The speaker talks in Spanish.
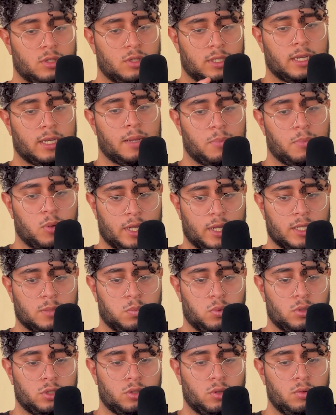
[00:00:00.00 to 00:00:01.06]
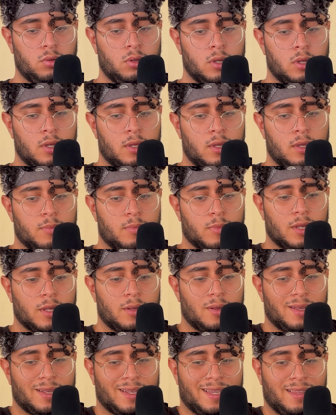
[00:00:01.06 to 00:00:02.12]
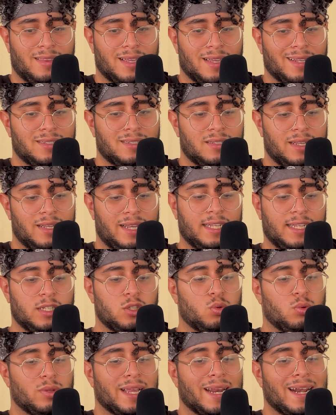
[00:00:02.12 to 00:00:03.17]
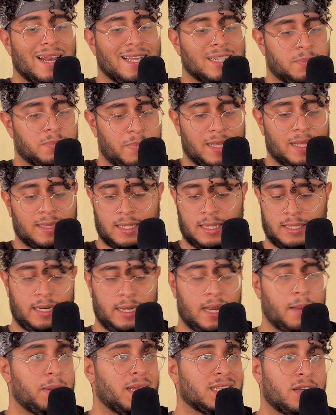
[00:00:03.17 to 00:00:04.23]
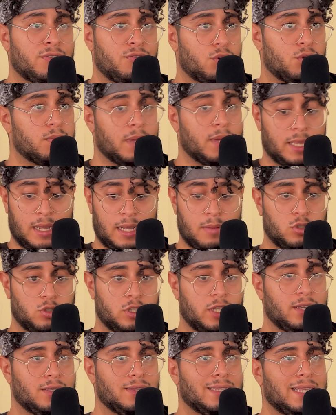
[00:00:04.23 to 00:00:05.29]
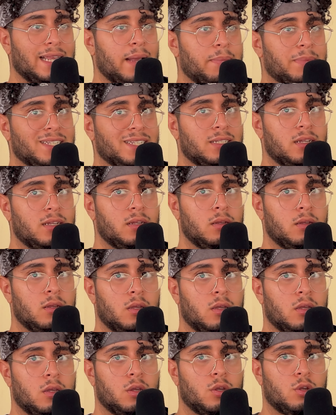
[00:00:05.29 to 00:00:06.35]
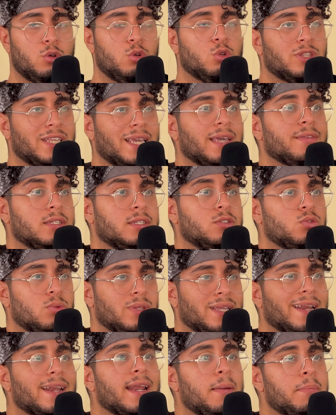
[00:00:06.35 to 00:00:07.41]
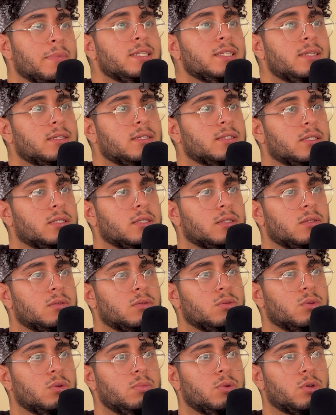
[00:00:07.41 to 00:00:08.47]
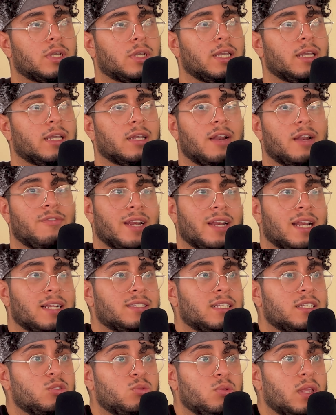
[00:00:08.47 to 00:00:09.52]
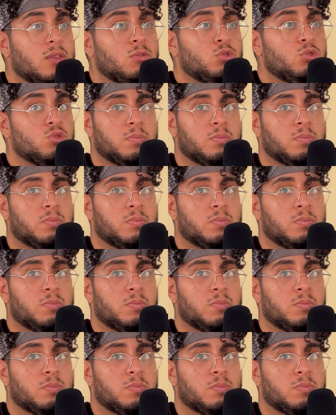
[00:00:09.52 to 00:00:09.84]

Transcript: este ejemplo que has puesto, quizás el estudiar las patas y la plataforma, digamos, de, la mesa no te hace estudiar la mesa en sí, ¿no? Porque al final estás estudiando